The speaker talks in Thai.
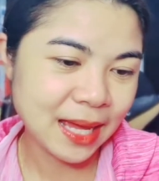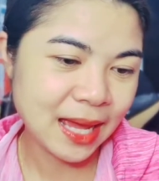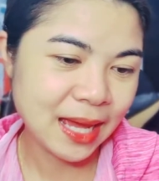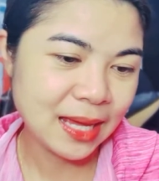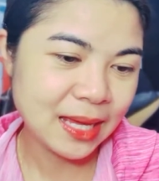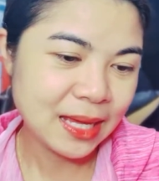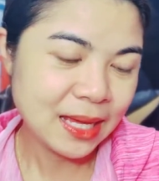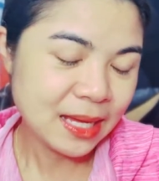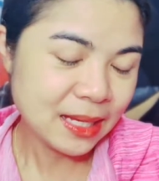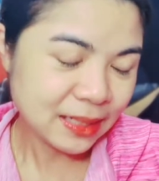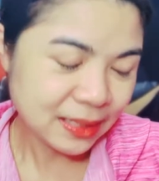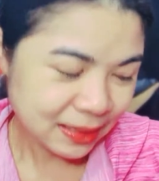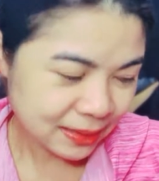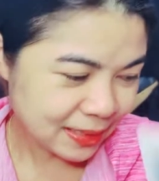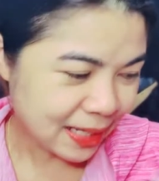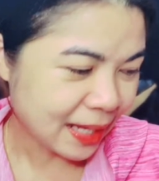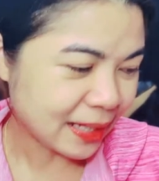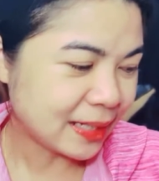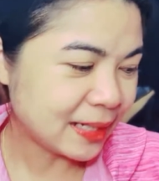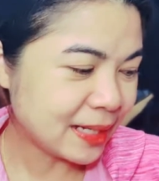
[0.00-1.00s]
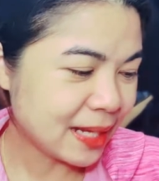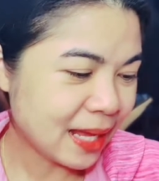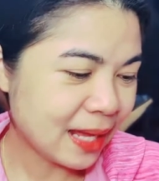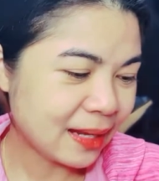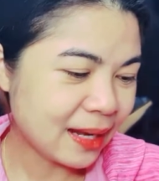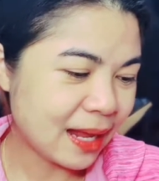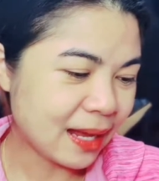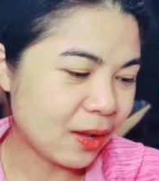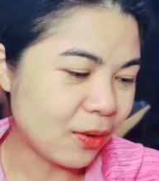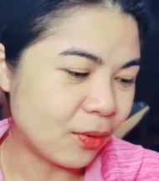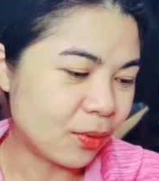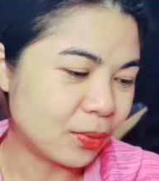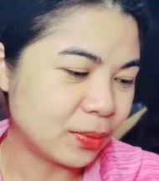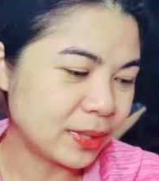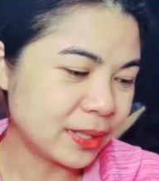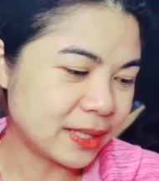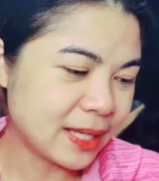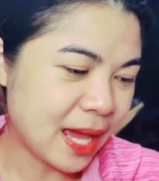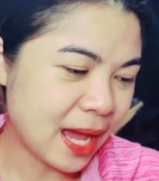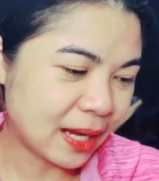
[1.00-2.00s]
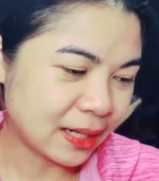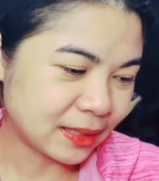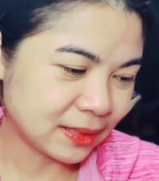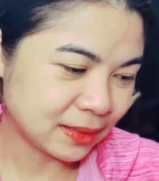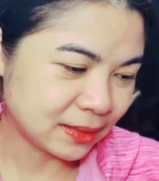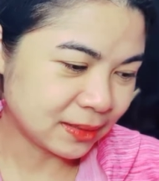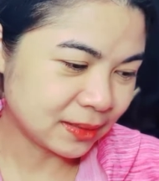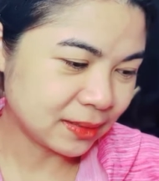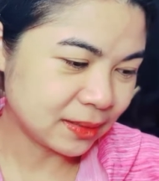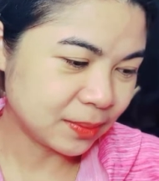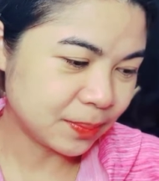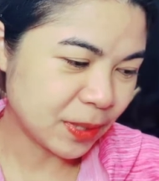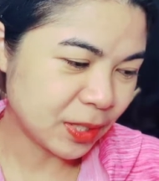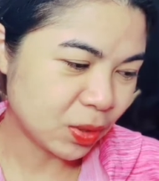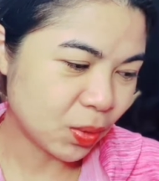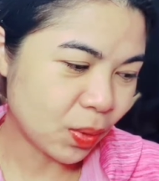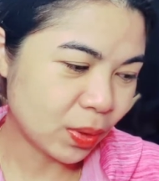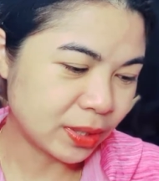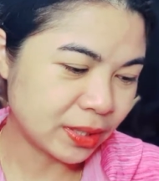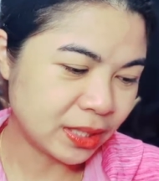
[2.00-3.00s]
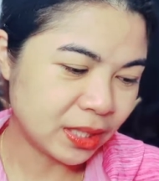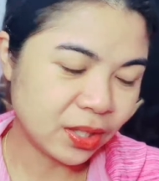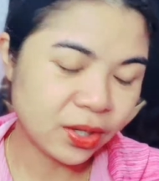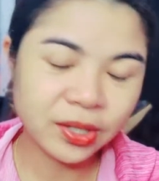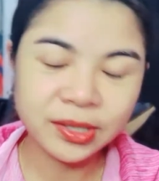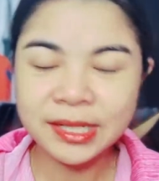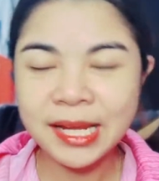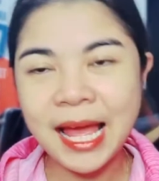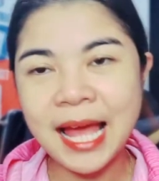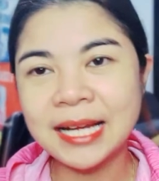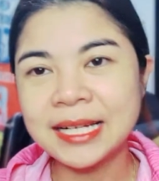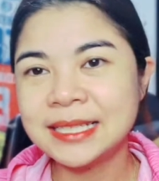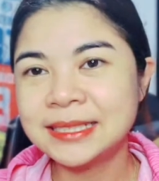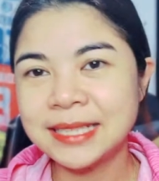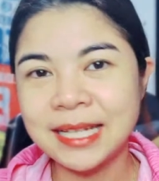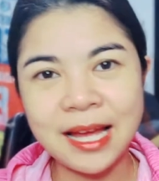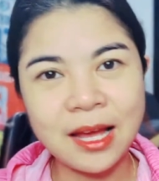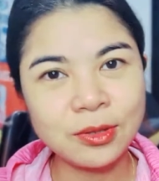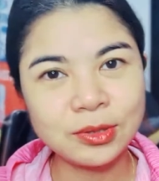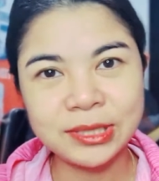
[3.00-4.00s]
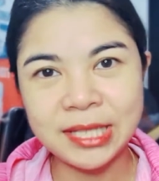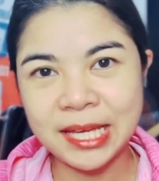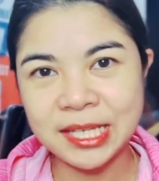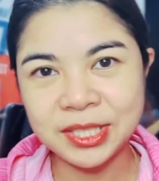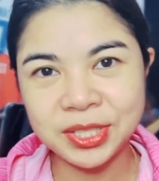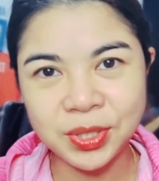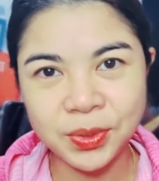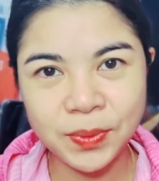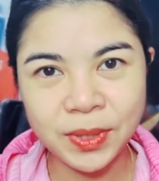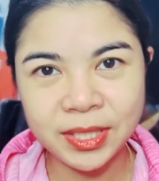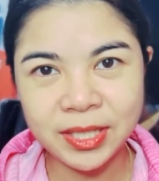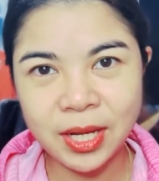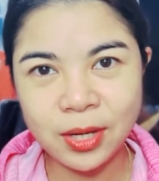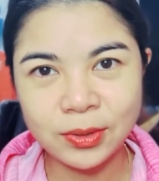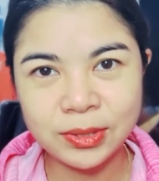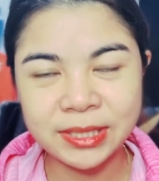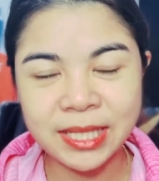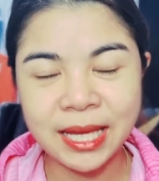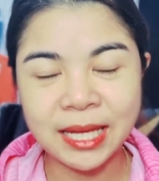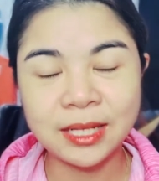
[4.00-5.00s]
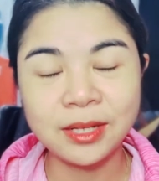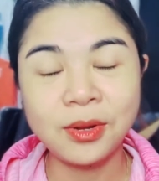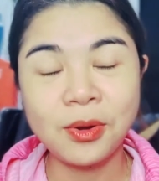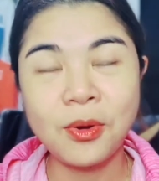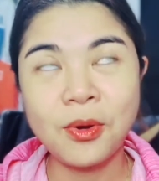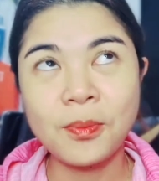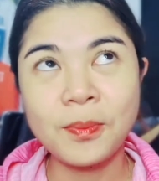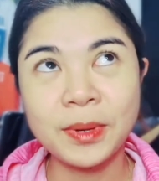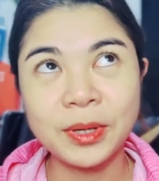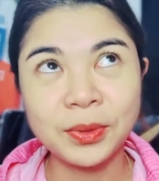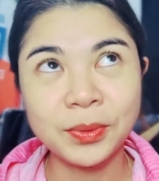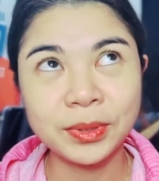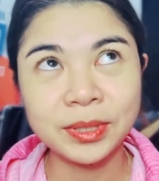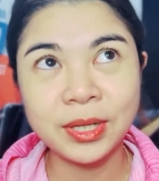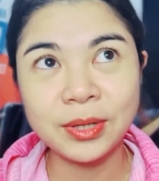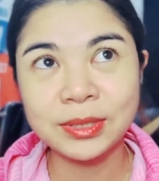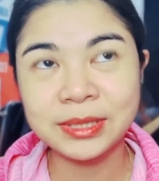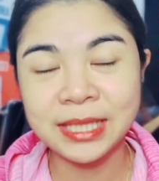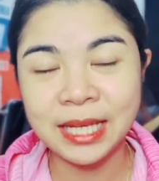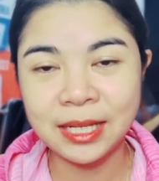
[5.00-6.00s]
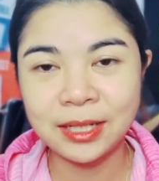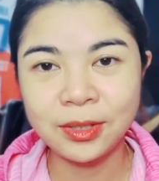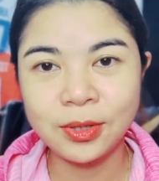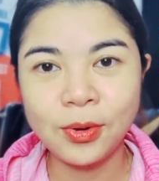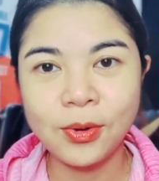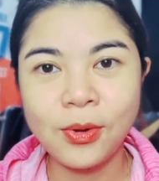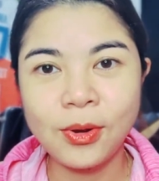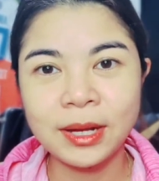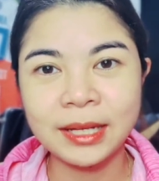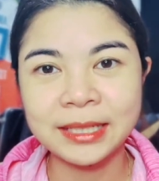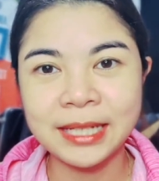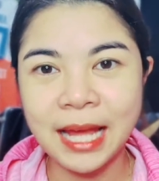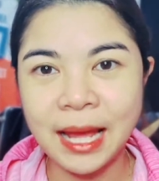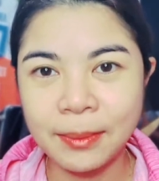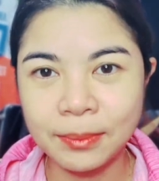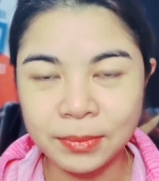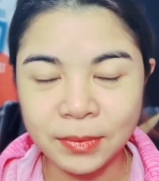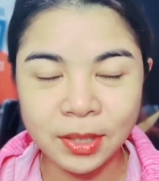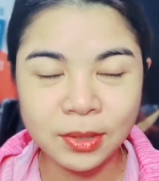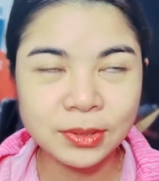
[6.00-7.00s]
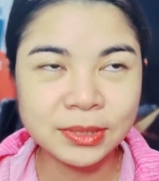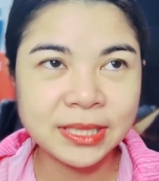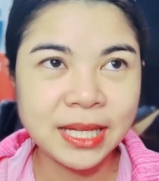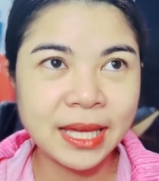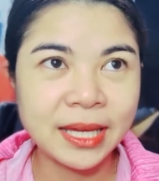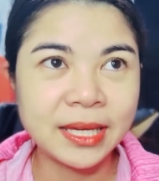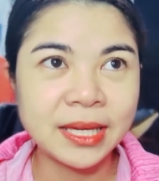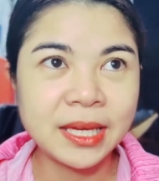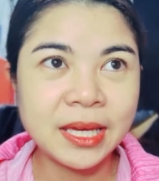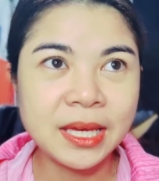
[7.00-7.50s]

นะคะนิสัยที่น่ารักของคุณอีกอย่างหนึ่งคือเป็นคนที่ค่อนข้างที่จะเข้าใจชีวิตเข้าใจโลกมนุษย์เข้าใจโลกธรรมเข้าใจ